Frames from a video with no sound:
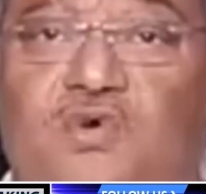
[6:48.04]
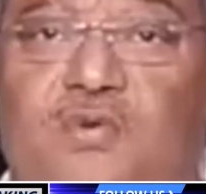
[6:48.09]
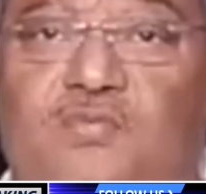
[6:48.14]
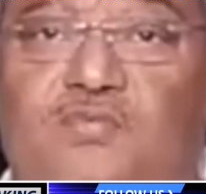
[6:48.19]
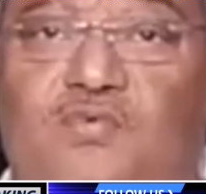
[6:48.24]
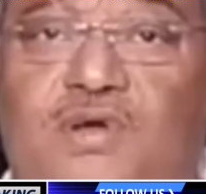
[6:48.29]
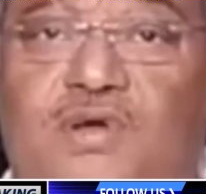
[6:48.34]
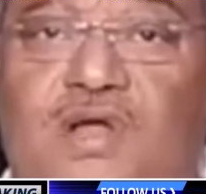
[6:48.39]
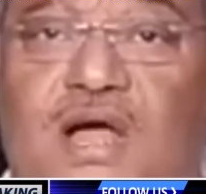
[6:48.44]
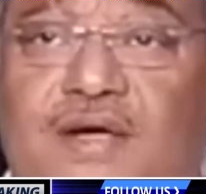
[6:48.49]

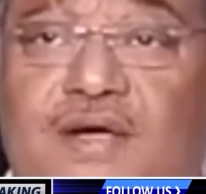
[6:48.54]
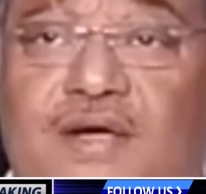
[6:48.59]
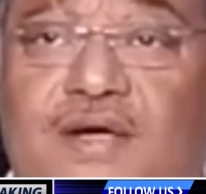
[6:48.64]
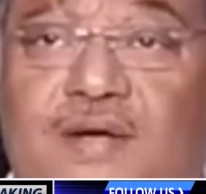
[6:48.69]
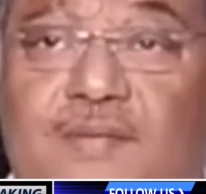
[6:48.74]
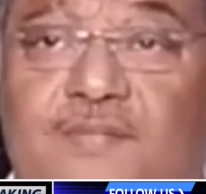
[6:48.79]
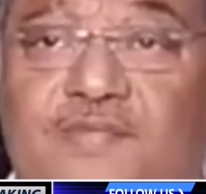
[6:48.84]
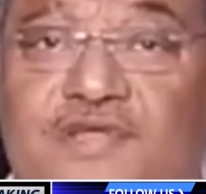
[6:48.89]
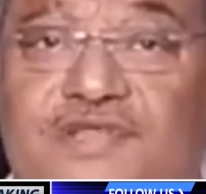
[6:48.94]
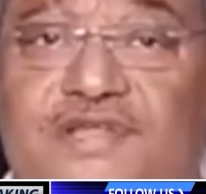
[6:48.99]
তৃণমূল
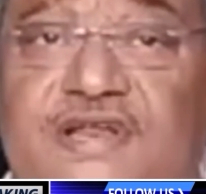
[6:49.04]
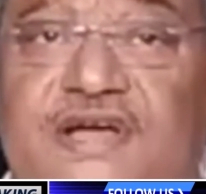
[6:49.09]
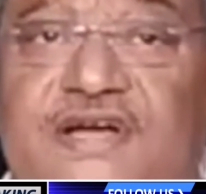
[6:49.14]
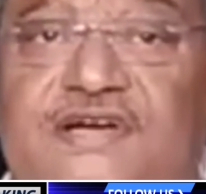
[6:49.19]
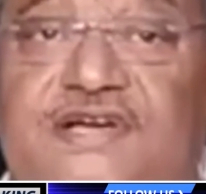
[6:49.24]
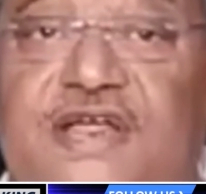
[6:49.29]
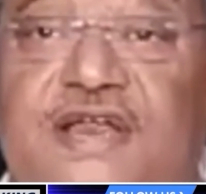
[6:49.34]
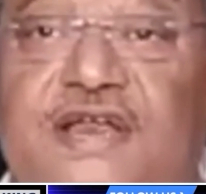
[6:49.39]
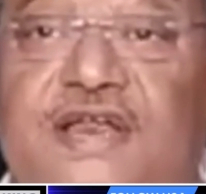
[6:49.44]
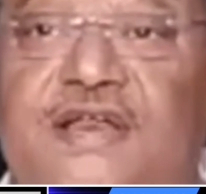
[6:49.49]
আগামী দিনে
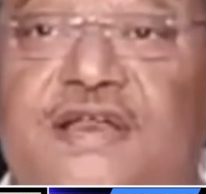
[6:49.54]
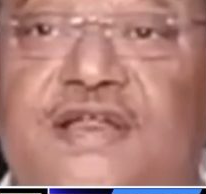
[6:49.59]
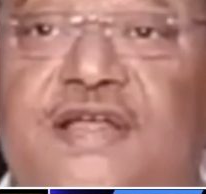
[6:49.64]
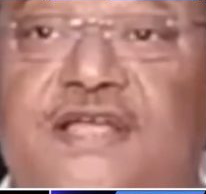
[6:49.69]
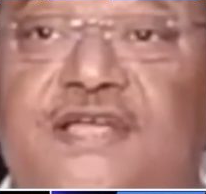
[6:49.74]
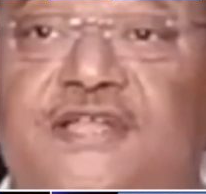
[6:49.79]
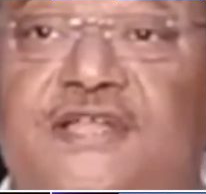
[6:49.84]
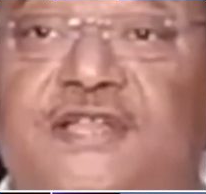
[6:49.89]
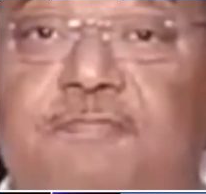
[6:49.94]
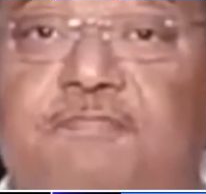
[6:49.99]
টেনে
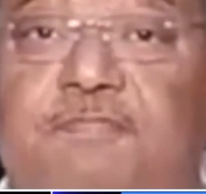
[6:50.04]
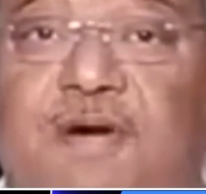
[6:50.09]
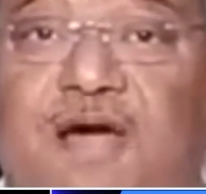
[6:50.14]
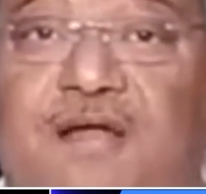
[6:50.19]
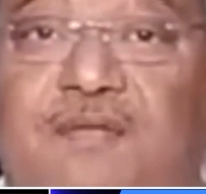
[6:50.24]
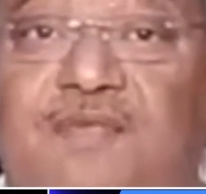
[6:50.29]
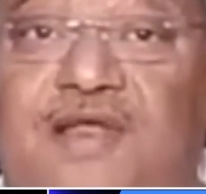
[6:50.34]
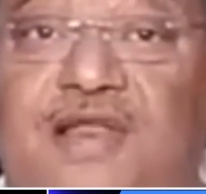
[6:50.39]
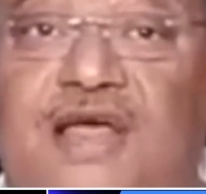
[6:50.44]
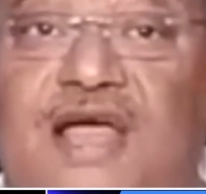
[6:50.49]
নিয়ে যেতে
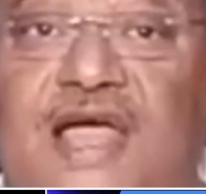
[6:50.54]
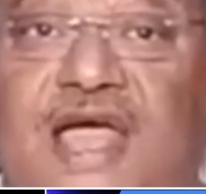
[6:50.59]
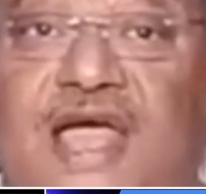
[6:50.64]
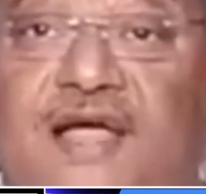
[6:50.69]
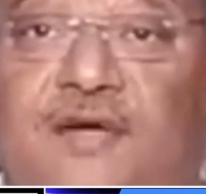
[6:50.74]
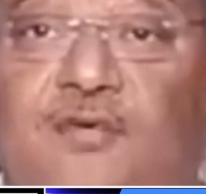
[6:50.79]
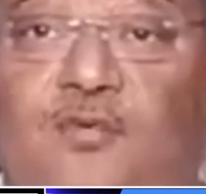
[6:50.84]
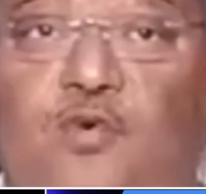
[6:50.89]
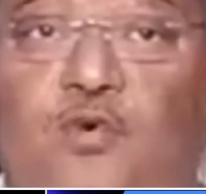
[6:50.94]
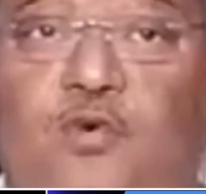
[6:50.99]
পারবে না
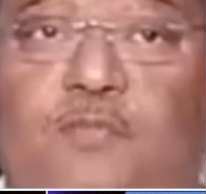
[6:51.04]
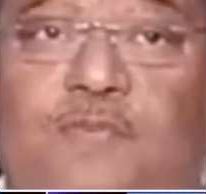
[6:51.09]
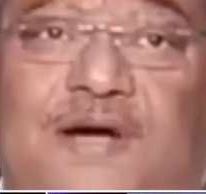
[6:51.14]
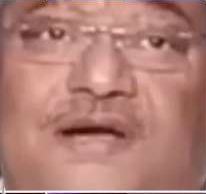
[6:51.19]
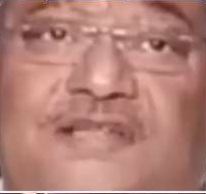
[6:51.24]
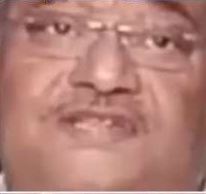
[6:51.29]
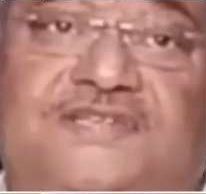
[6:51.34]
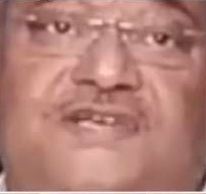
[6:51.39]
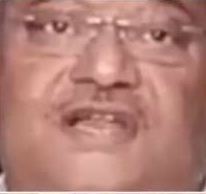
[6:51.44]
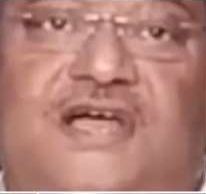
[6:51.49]
এখনো
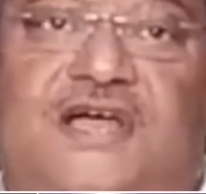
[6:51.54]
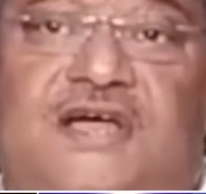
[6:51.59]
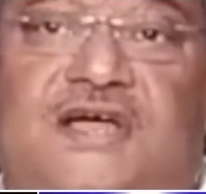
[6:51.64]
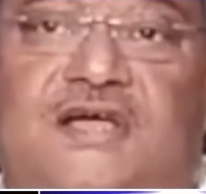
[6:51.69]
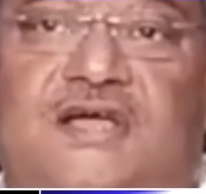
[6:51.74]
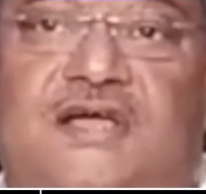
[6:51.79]
পারছে না